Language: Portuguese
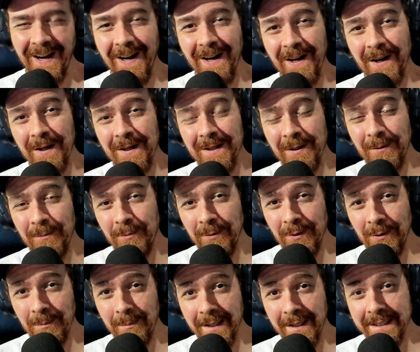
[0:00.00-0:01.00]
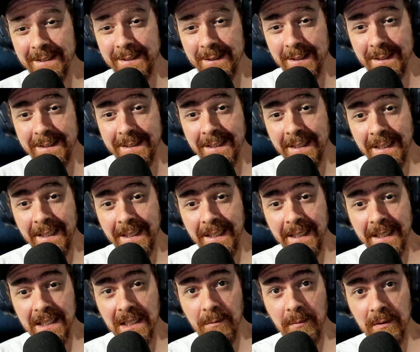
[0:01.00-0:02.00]
Agora tem muito mais gente
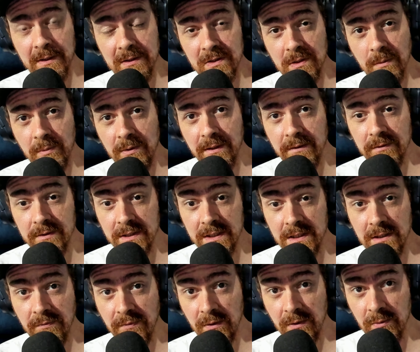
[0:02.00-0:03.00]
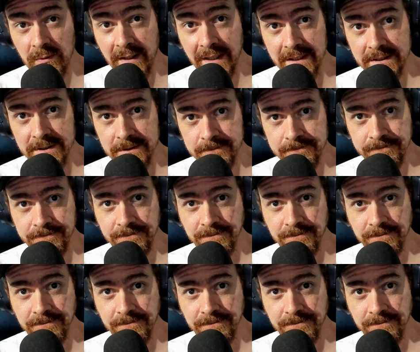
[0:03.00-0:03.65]
reclamando sobre o nível de dificuldade.